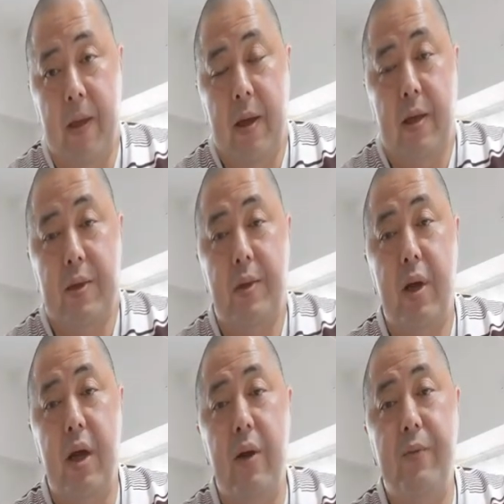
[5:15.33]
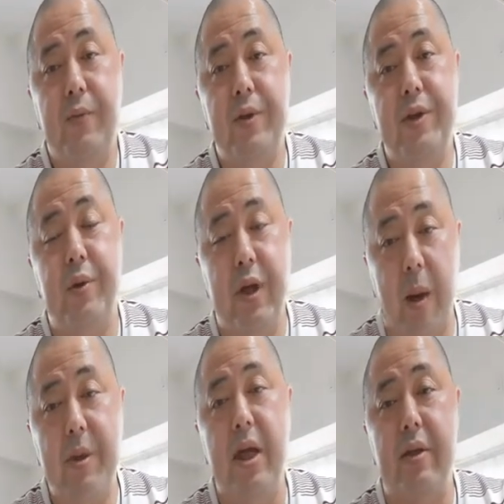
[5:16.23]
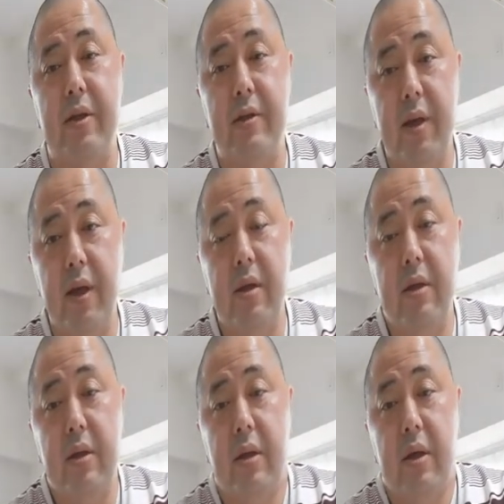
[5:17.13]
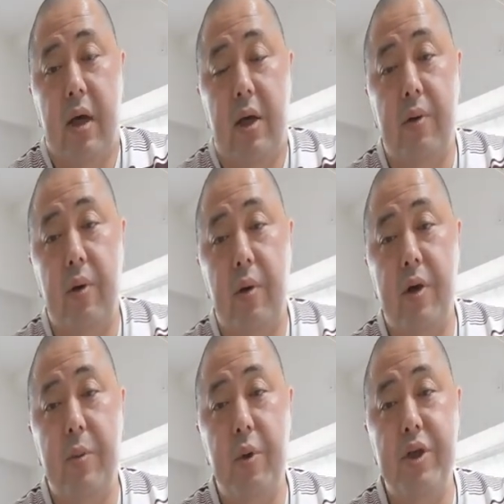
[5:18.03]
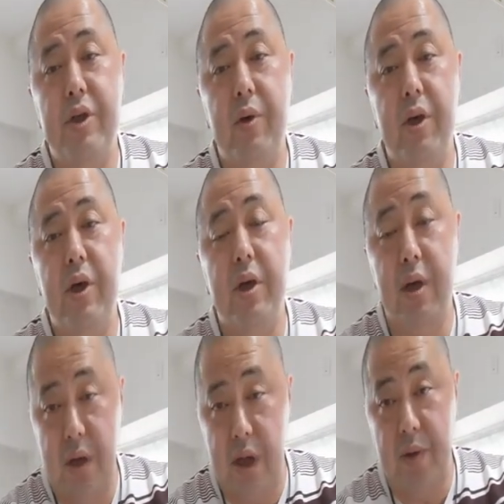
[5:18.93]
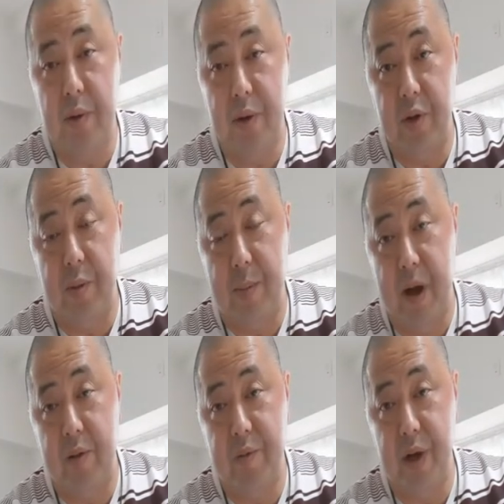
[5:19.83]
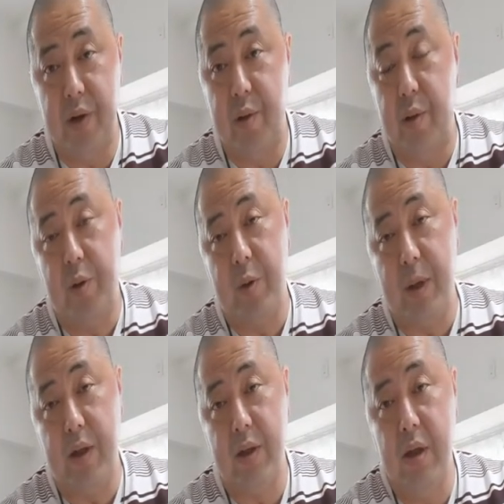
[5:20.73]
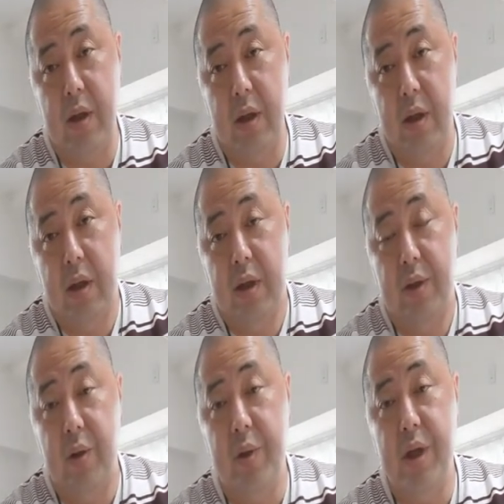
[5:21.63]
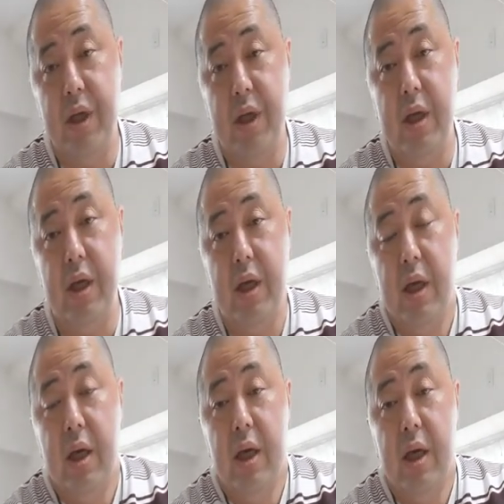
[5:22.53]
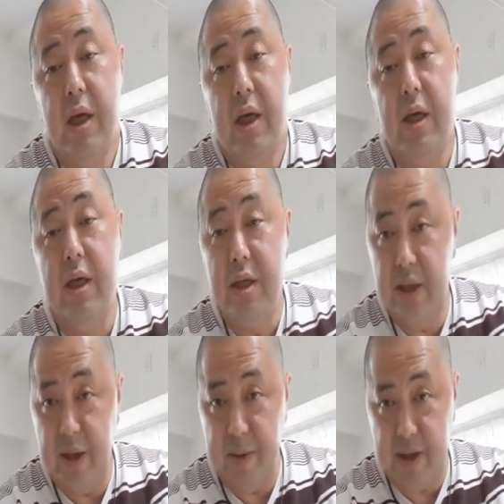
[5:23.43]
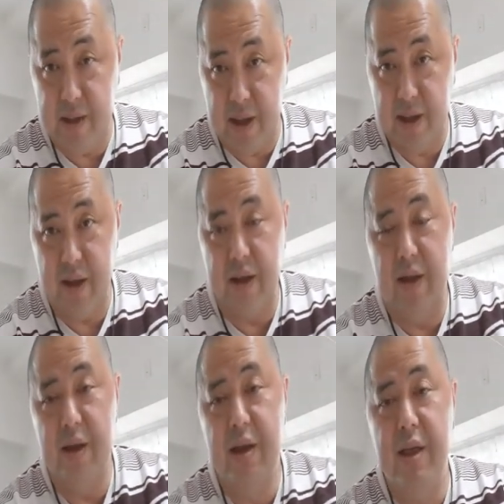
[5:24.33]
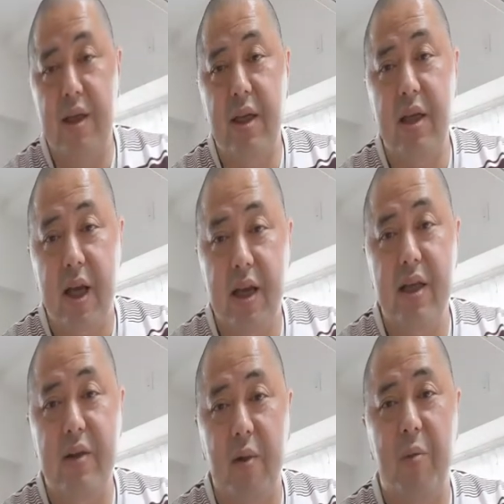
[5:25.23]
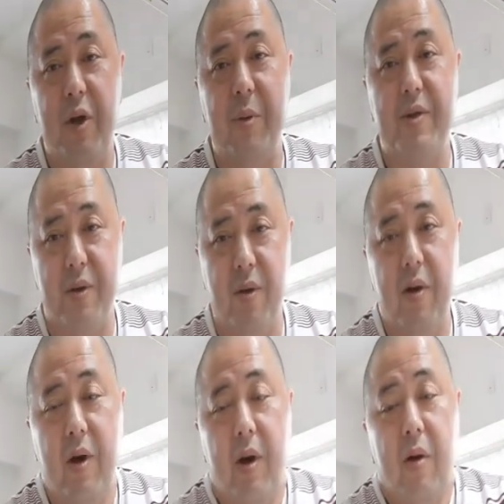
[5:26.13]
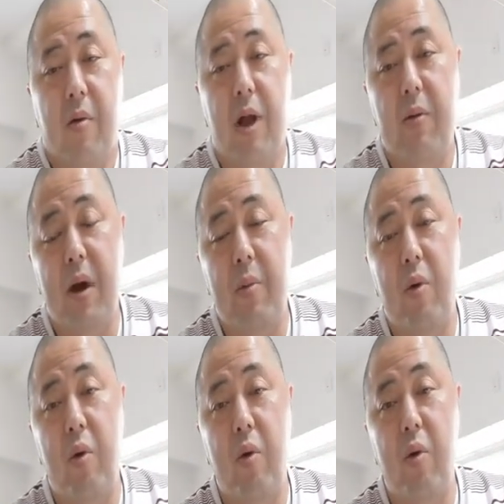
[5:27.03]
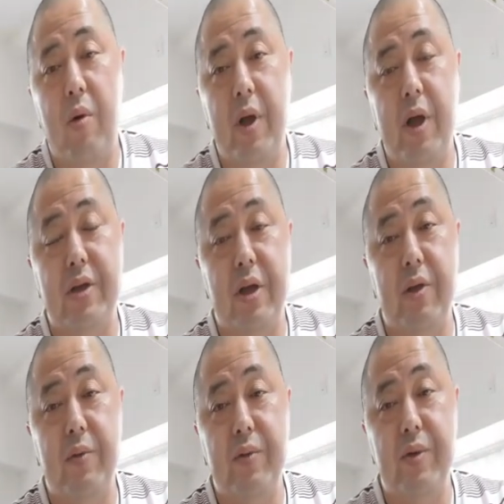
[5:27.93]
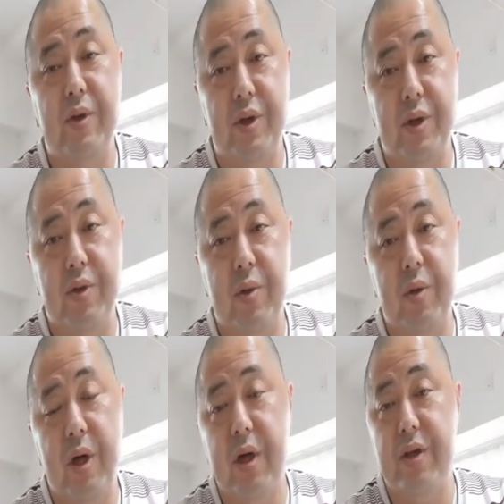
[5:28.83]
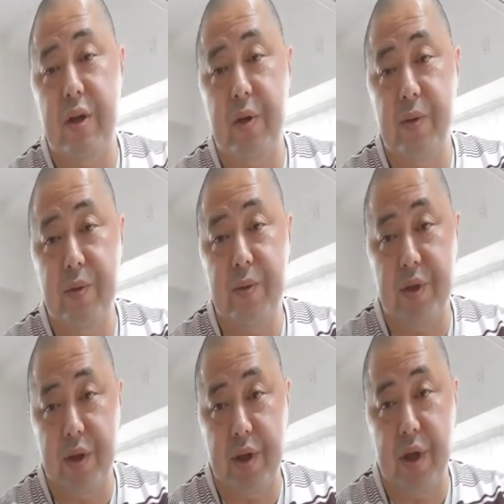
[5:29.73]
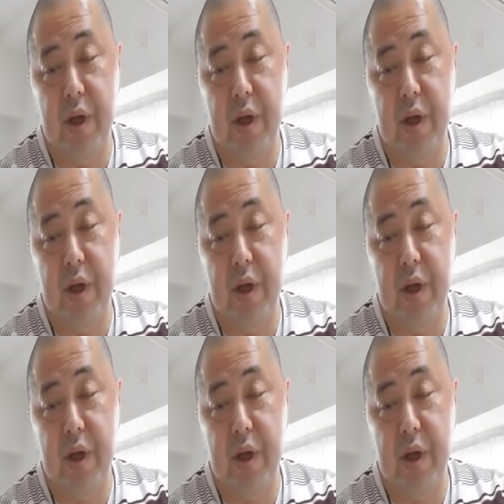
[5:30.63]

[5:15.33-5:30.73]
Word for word: それが福祉の闇なんですね。あの、気持ちのいい、あの、例えばパンフレットの言葉通りに言ってますかね言ってないと思いますよ。これはもう高齢者の福祉、障害者の福祉、